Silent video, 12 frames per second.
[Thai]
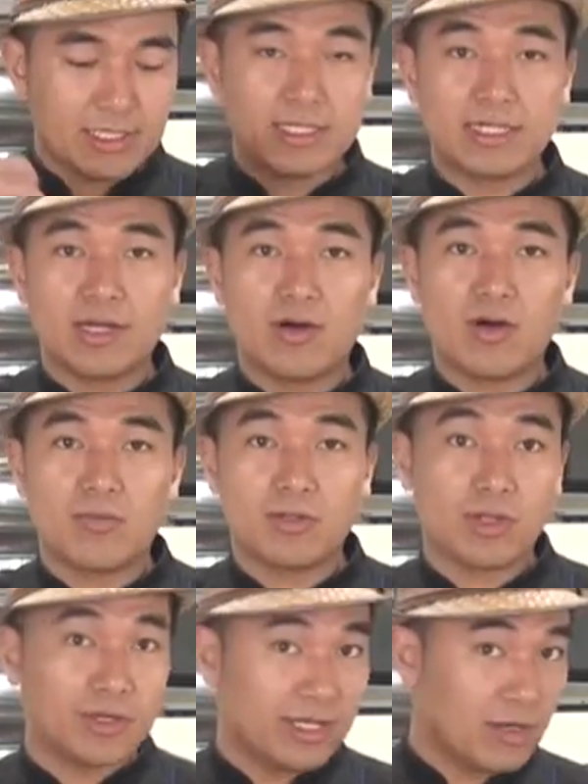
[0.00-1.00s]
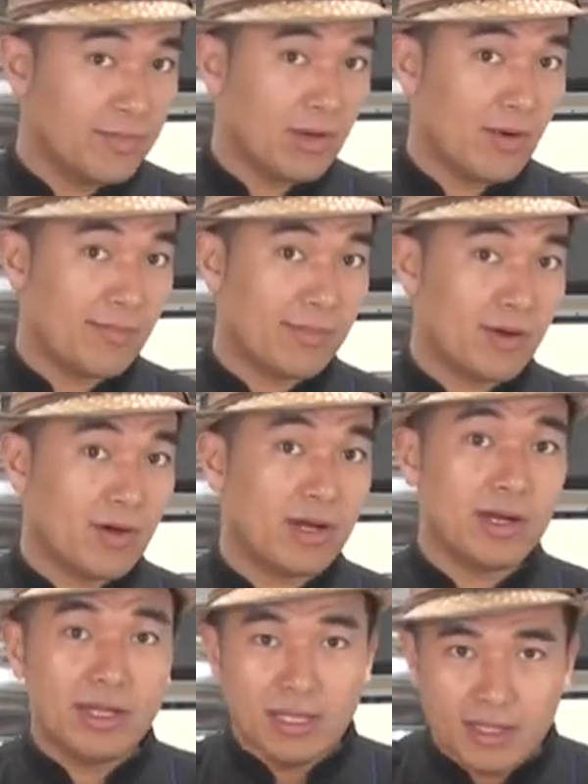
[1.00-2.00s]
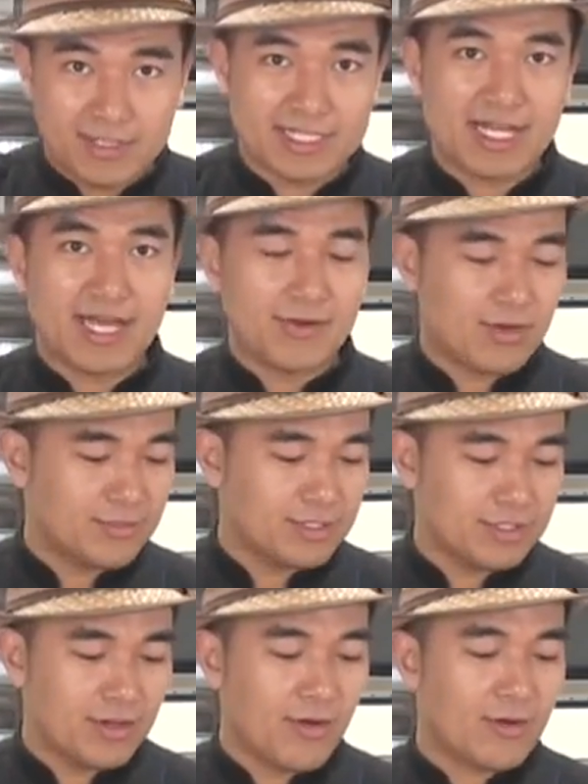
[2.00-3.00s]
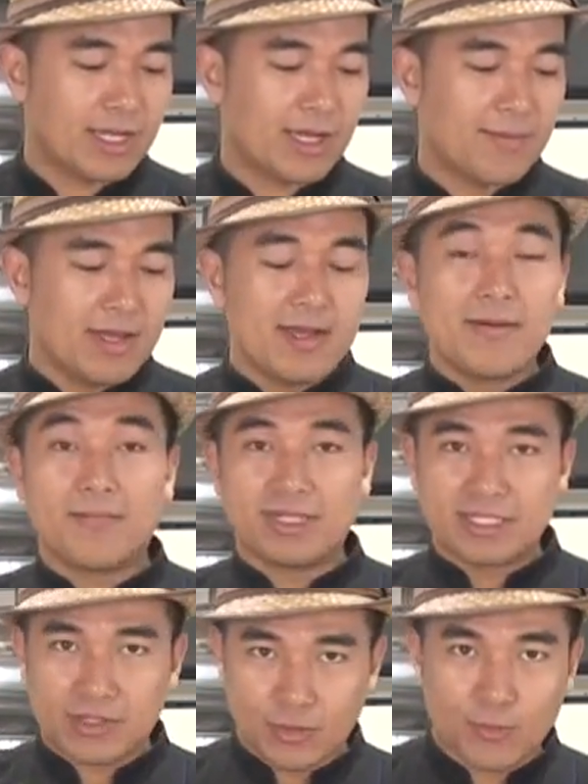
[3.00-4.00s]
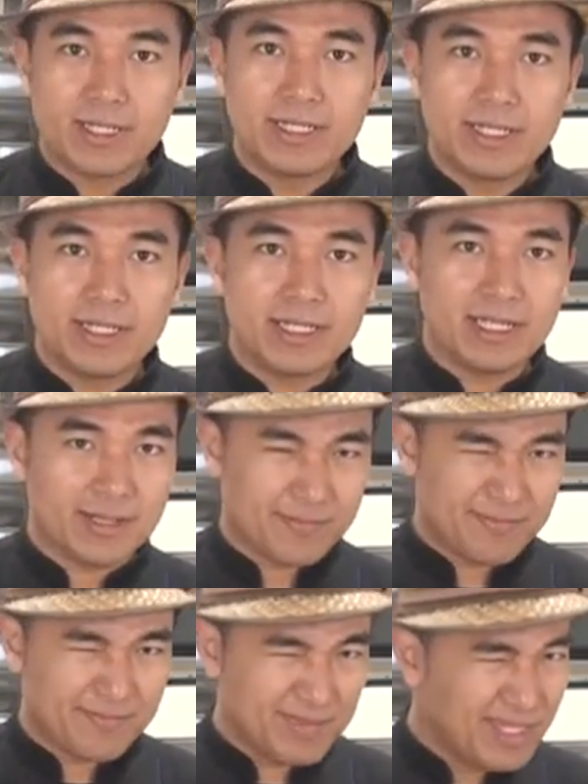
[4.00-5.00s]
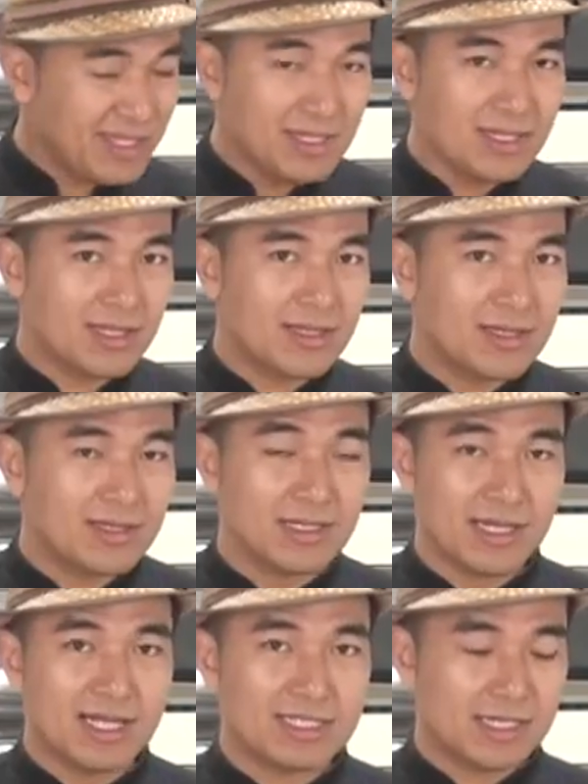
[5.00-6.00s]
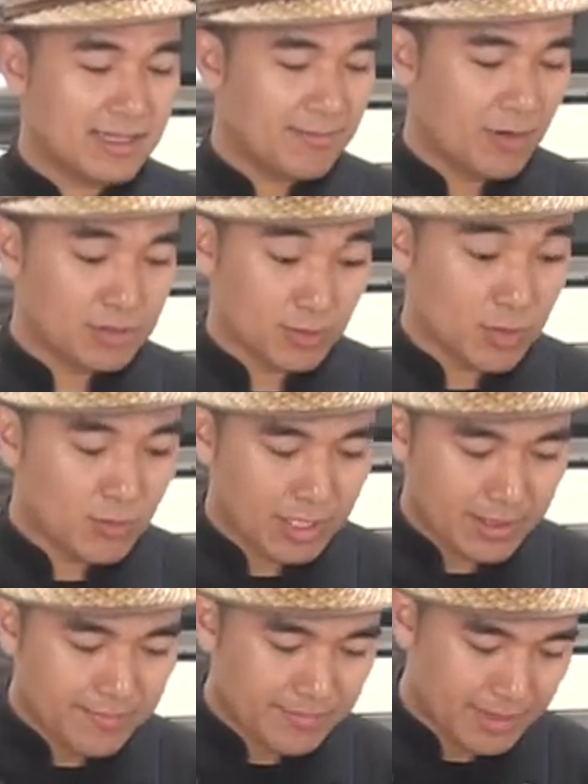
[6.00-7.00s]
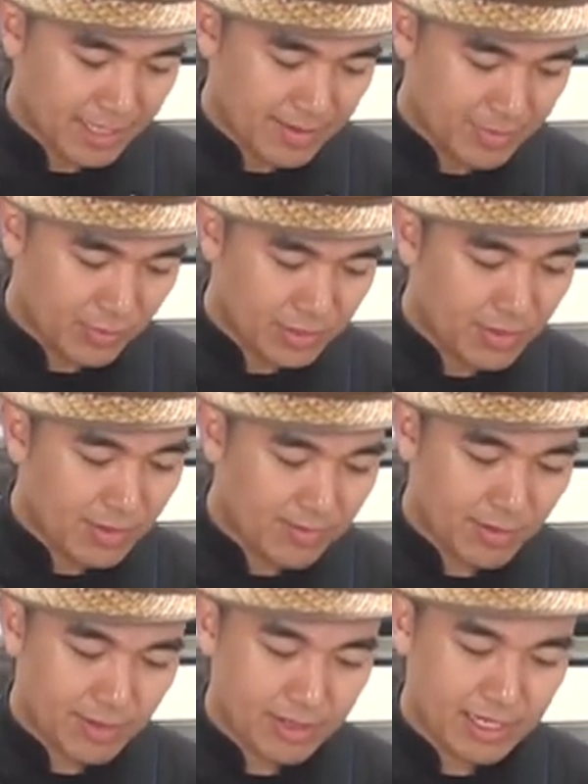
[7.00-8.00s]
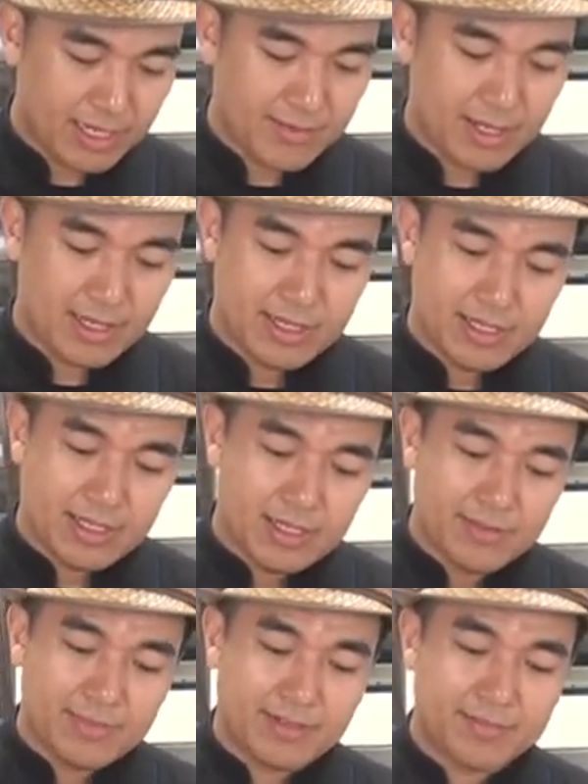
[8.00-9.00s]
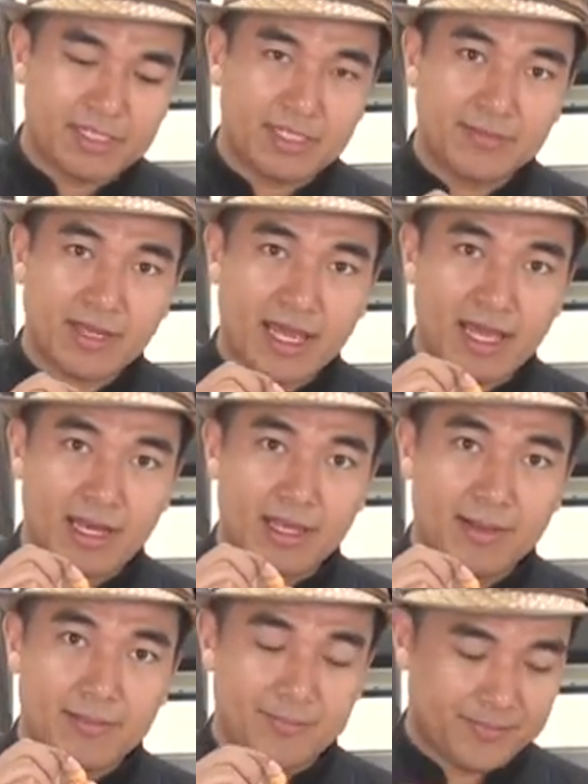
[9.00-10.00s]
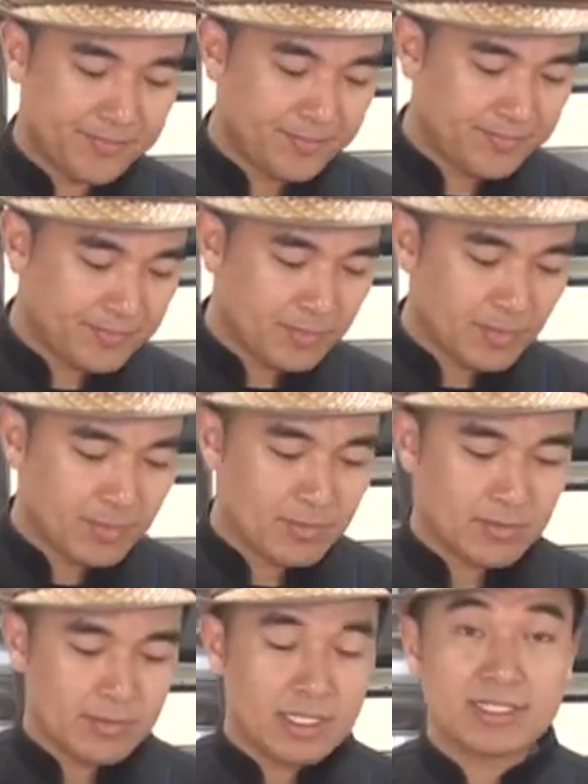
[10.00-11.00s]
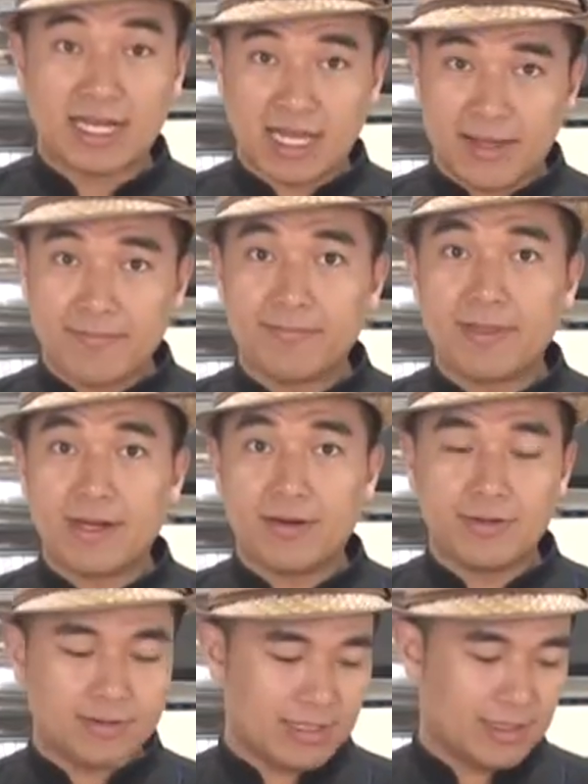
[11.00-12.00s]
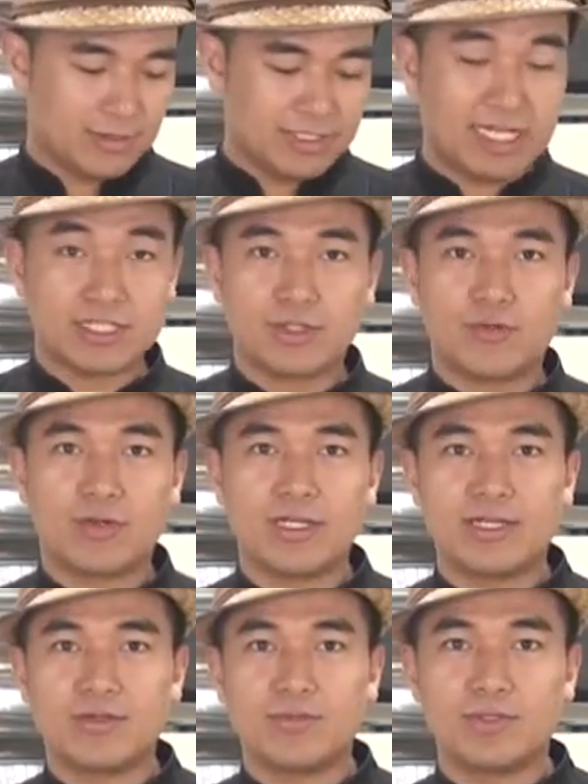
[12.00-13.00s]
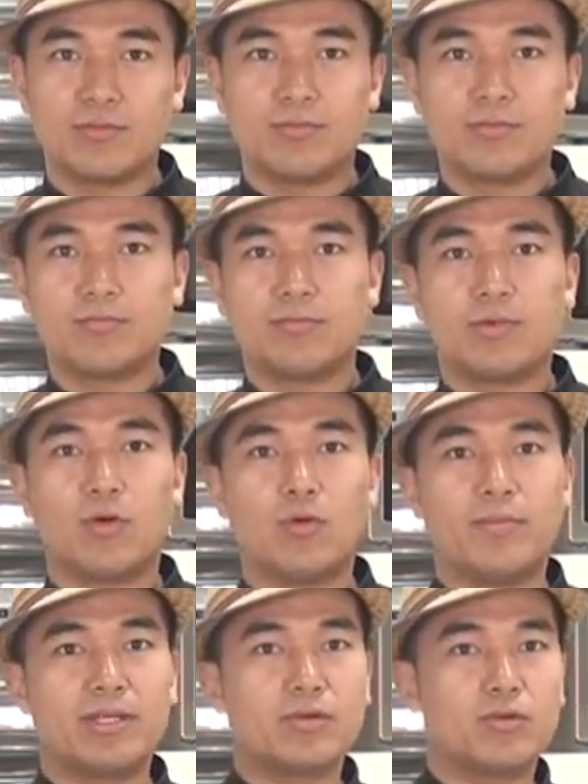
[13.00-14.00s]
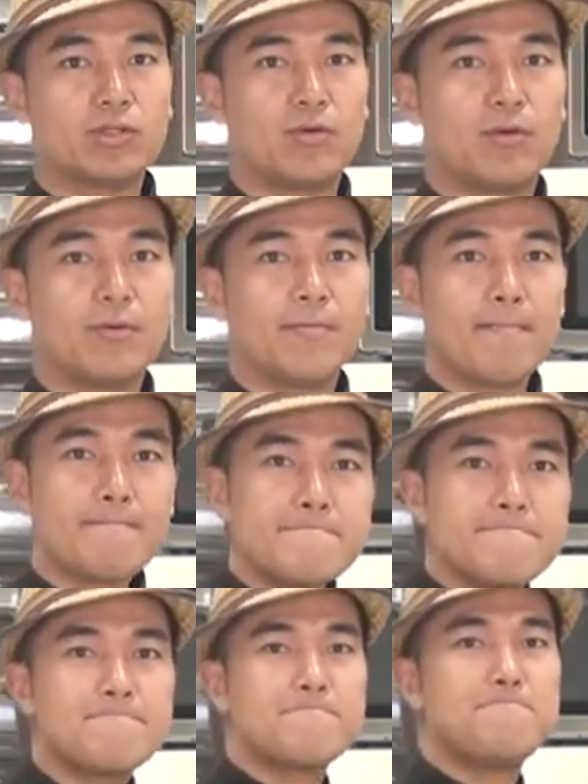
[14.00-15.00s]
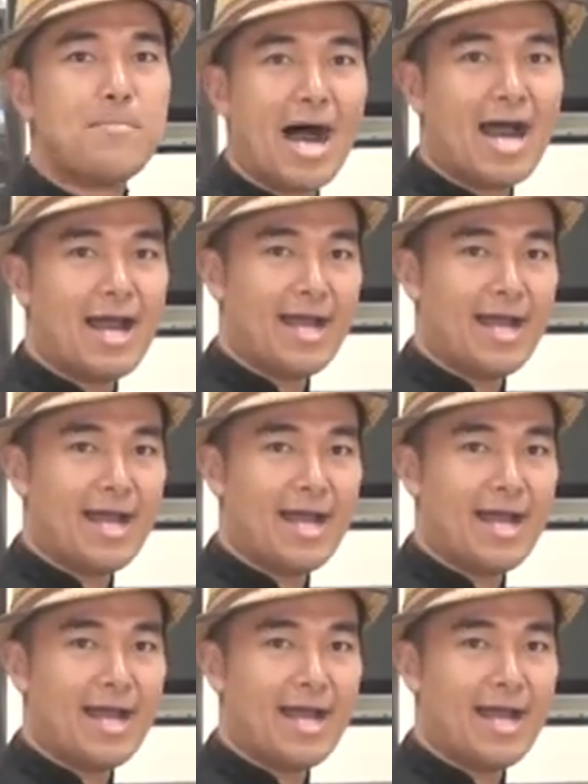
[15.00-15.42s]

เขาระเหยออก เพราะตอนนี้เขามีความร้อน มันจะคายความชื้นออกนะครับ มันจะกรุบขึ้นอีกนิดนึงหรืออาจจะพอสมควรนะครับ อยู่ที่ความร้อนเนี่ยเห็นไหมมันมันจะเริ่มแข็งแล้วเสร็จแล้วครับเดี๋ยวเราจัดโชว์กันเลยคุณผู้ชมโฮมเมดครูตรงบะ